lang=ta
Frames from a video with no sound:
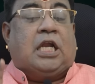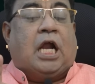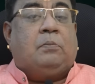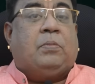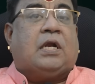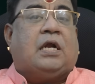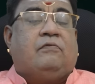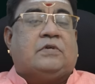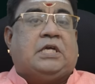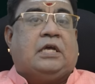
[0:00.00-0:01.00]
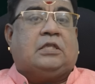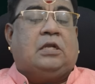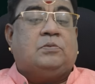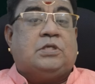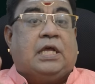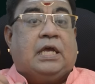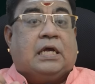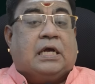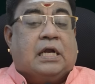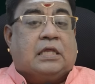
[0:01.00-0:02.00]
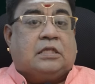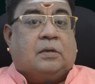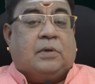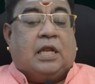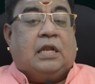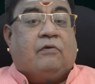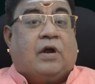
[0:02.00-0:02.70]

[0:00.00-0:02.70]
நண்பர்கள் விஷயத்திலும் சரி களத்திரம் நல்ல